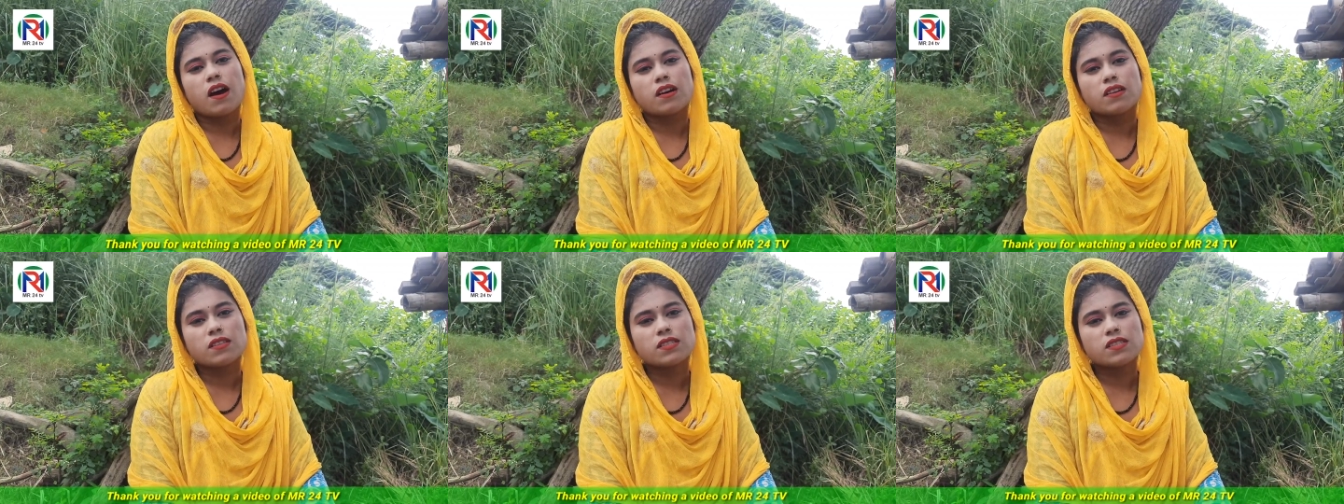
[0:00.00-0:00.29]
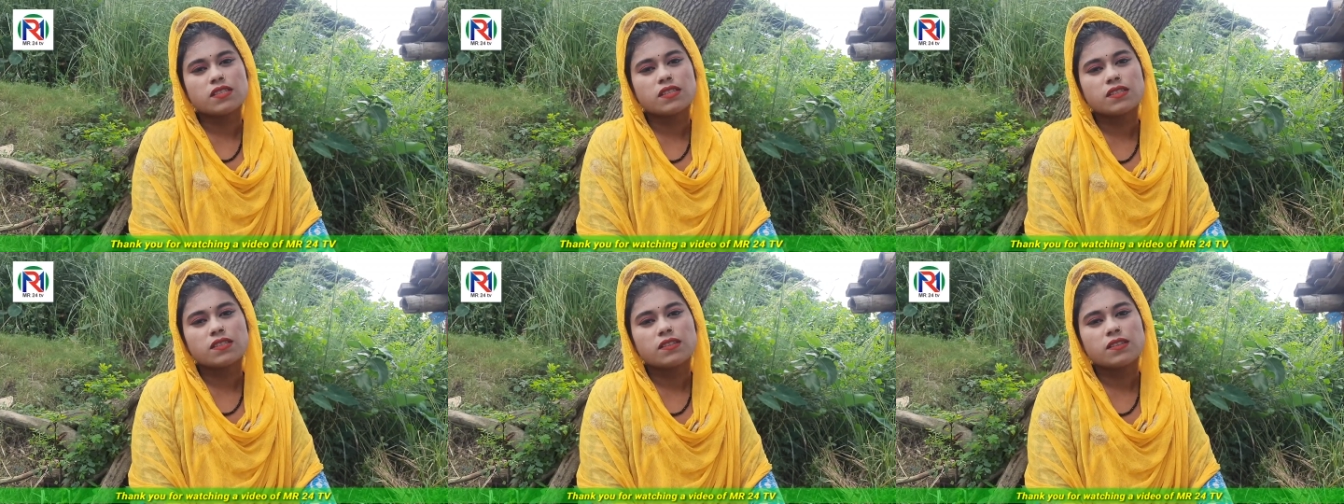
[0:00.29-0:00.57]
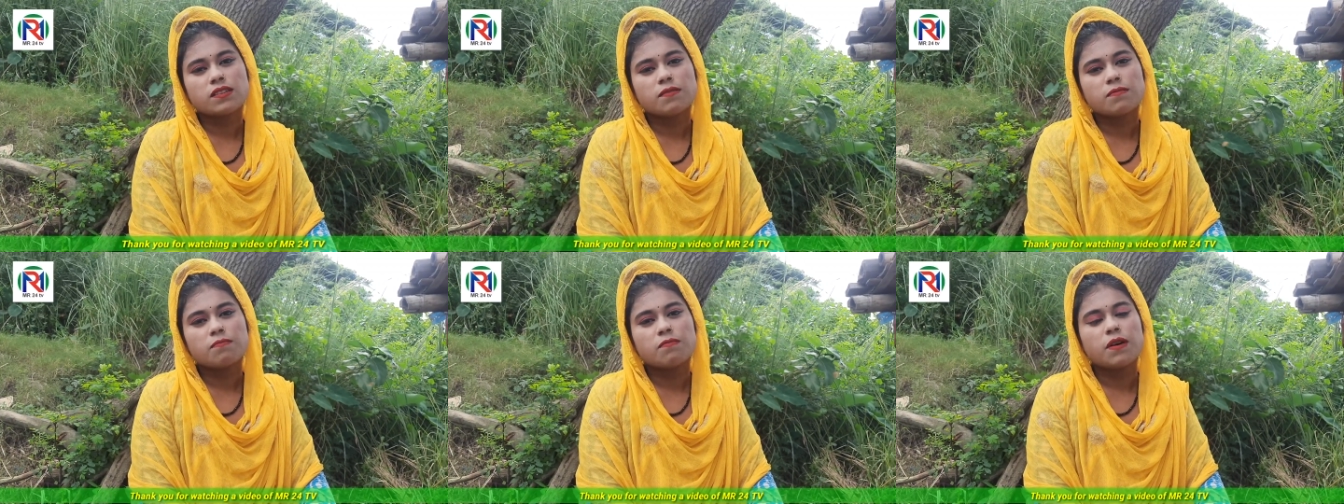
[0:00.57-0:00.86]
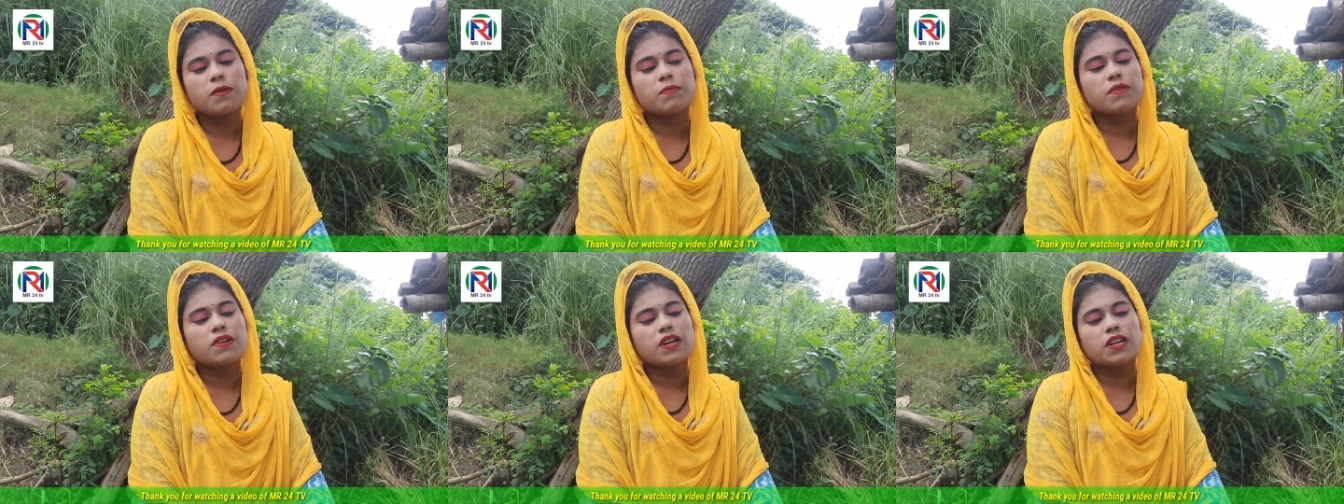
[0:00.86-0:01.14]
আছে
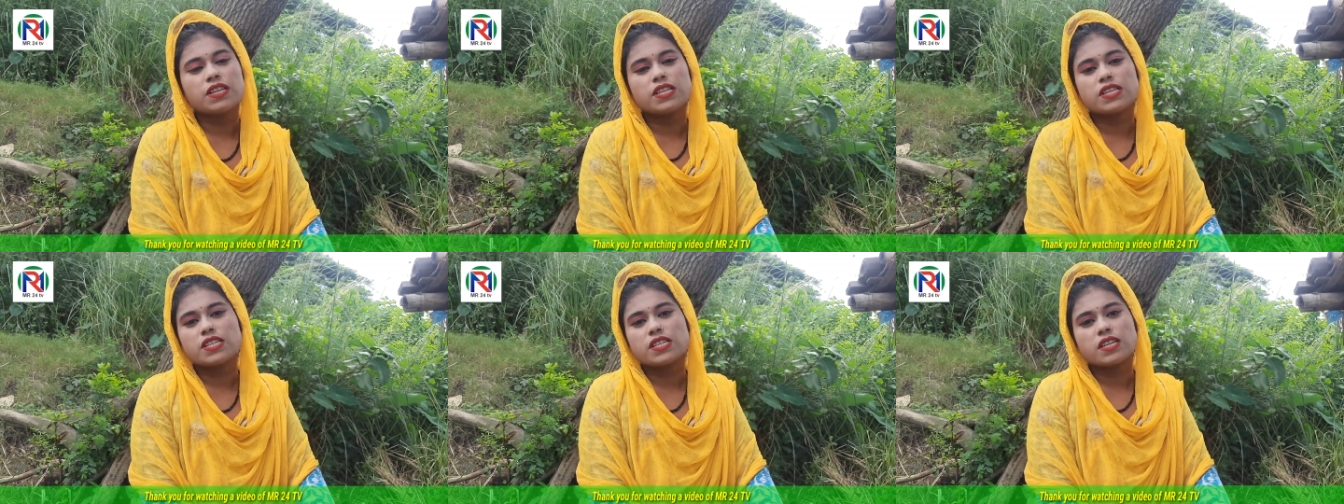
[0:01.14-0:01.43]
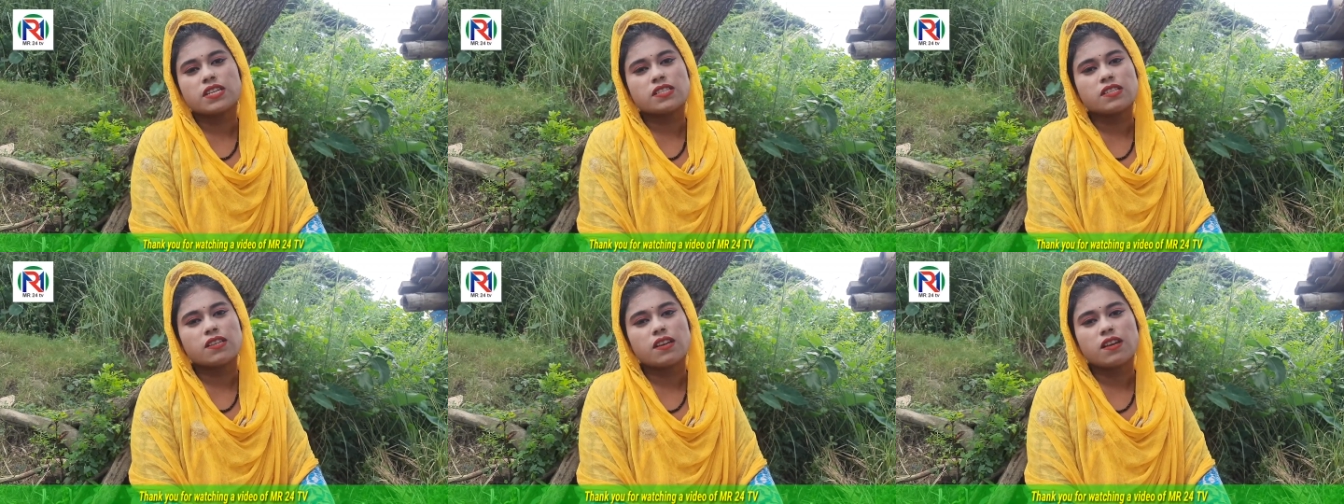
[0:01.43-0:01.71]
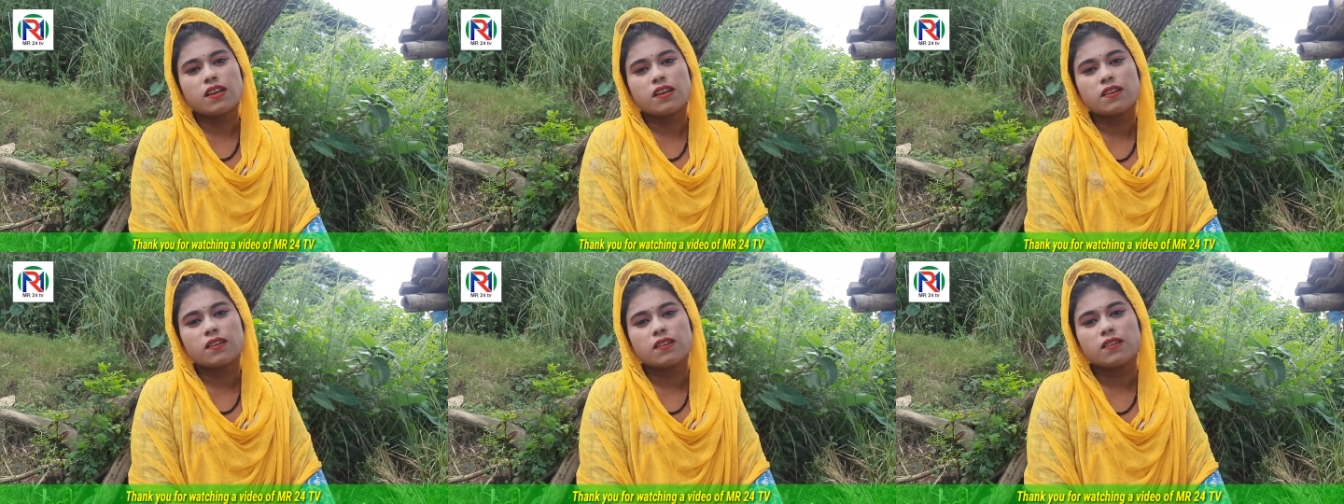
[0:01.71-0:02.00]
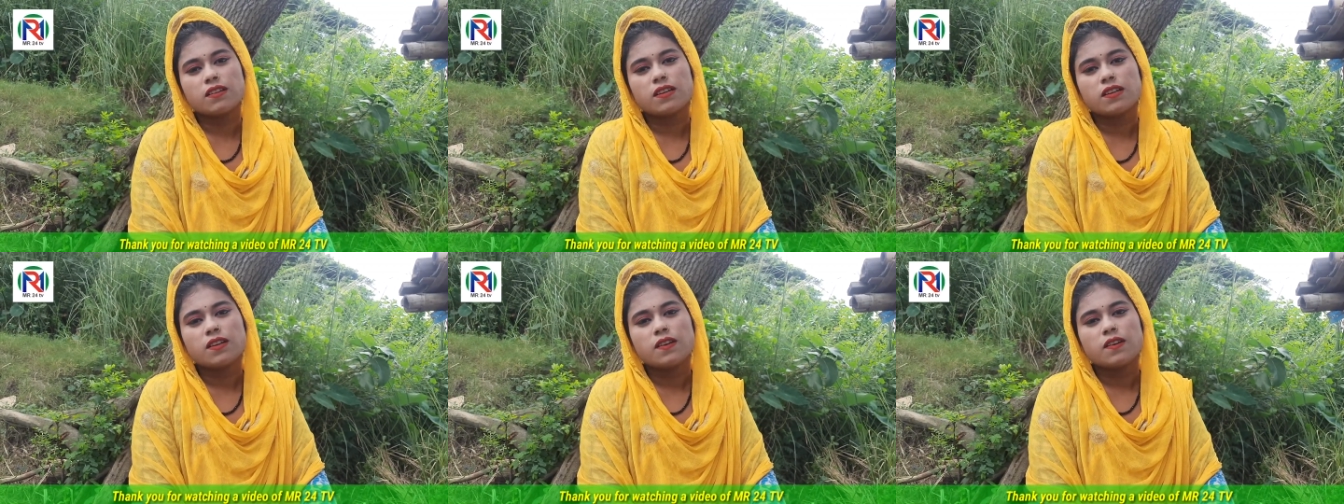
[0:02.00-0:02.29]
বাবারা রিক্সা চালায়
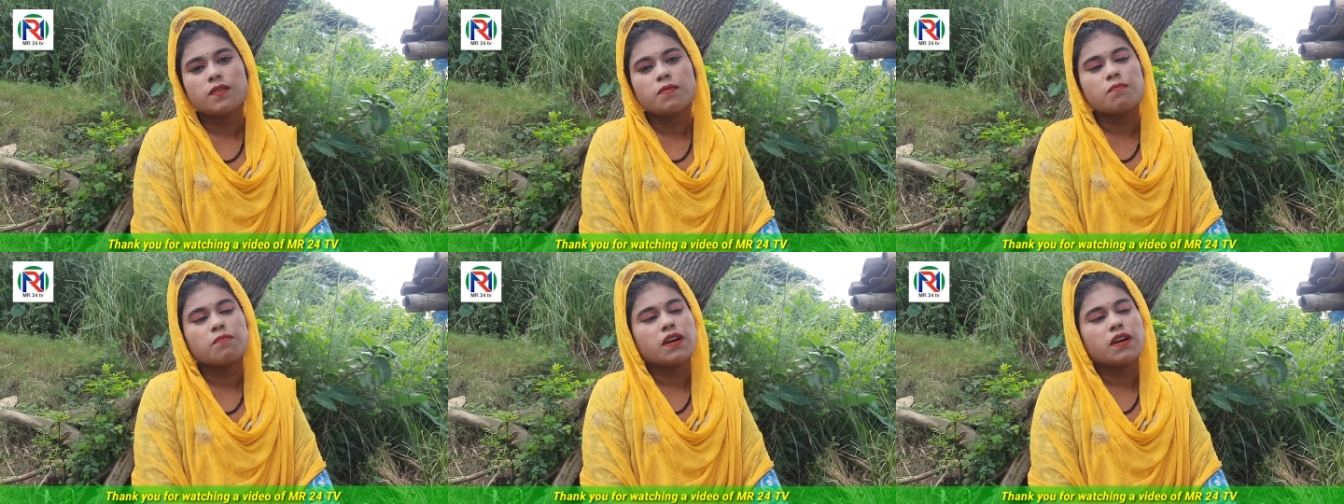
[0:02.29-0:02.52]
হ্যাঁ।